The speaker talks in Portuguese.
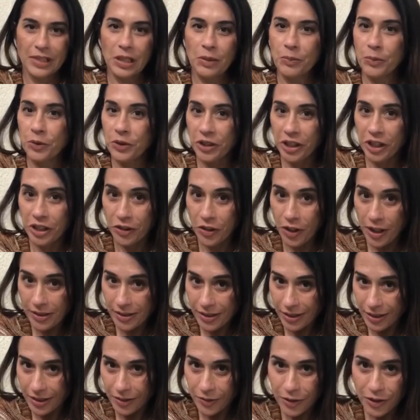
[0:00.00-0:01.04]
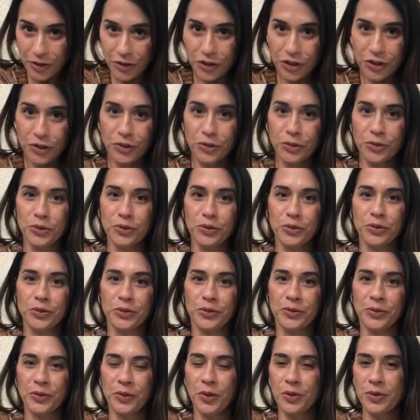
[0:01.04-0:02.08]
Porque nós aqui do instituto,
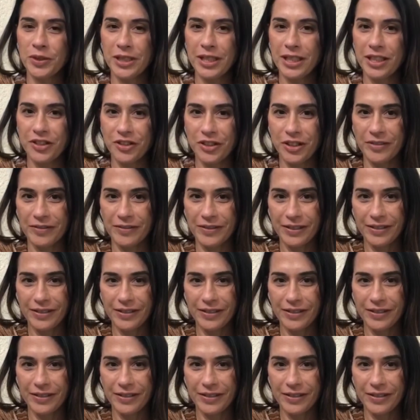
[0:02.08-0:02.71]
ou seja,